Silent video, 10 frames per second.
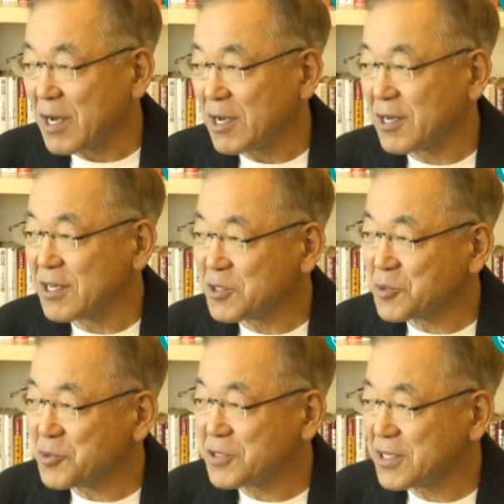空
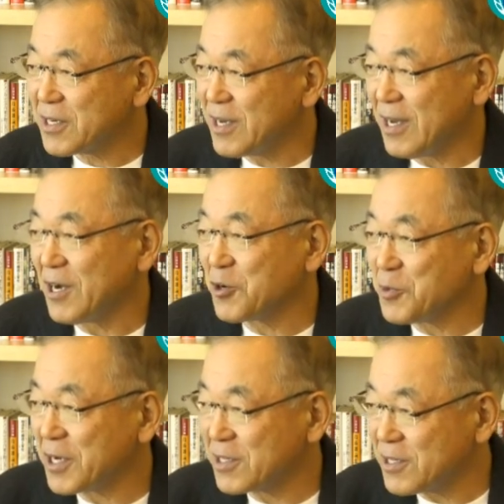のコンテナが
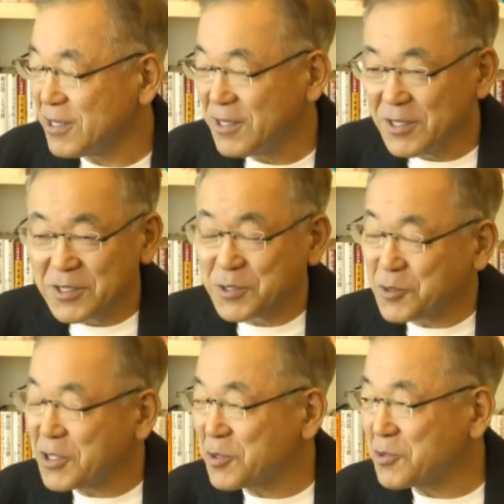運ばれてそ
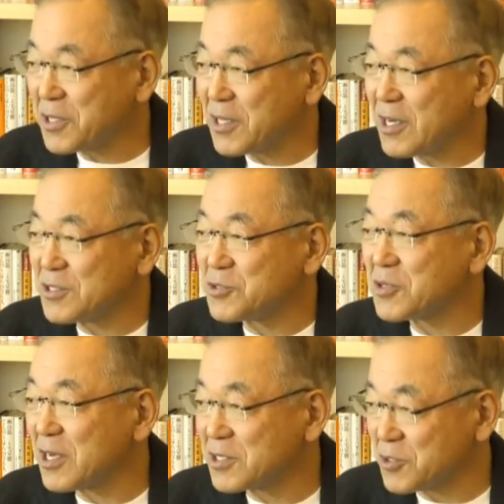こでコンテナが
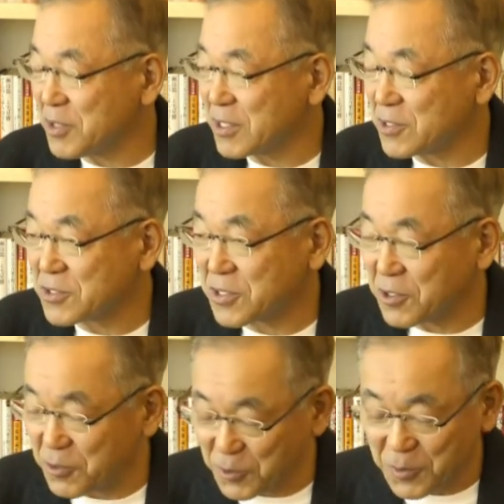巡回するわけです
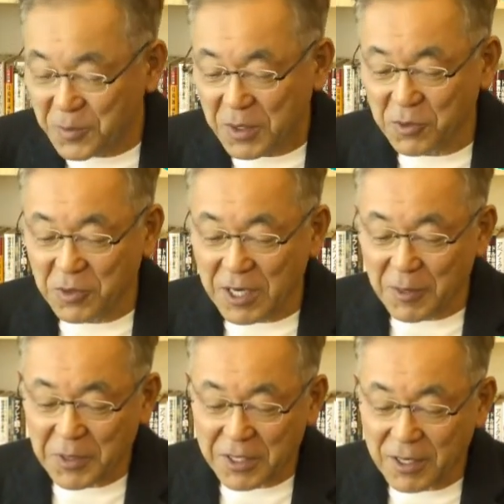けれども、この
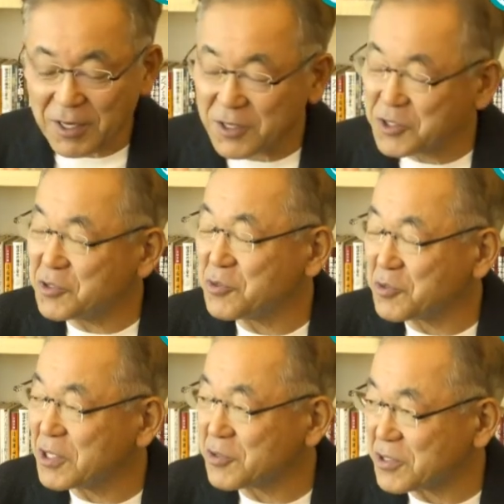アメリカから中
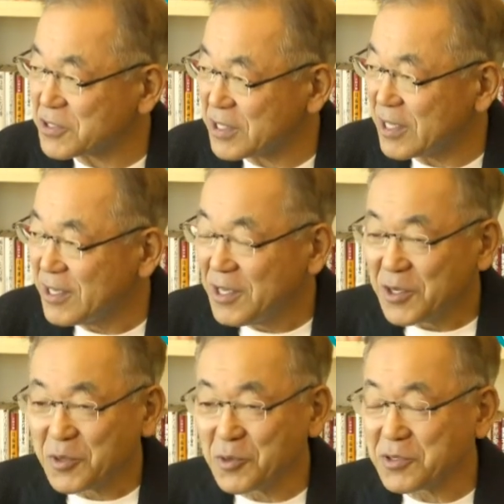国へのですね
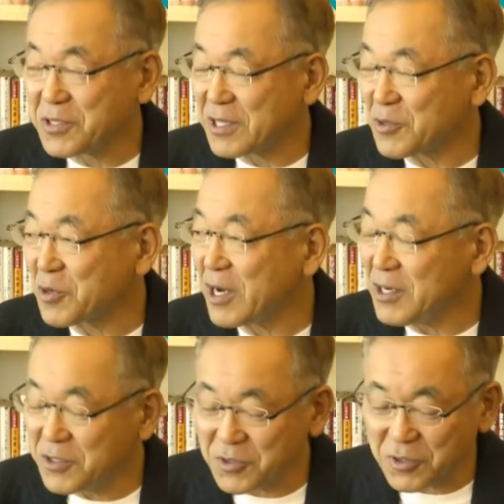コンテナの
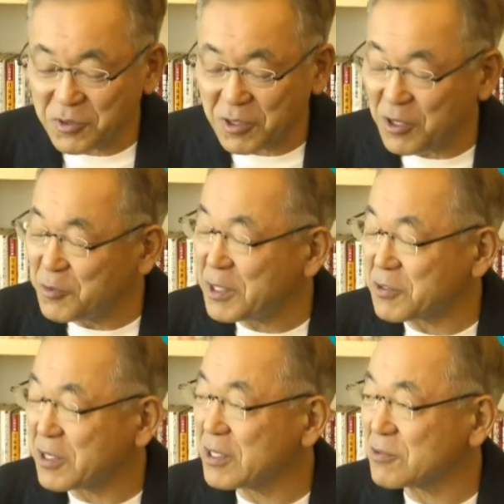環流というのがうま
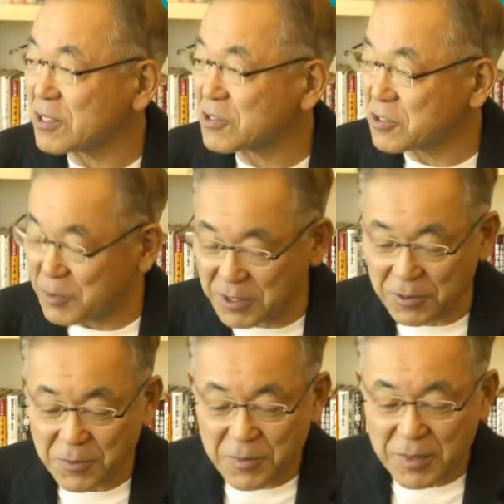くいかなくなってしまった。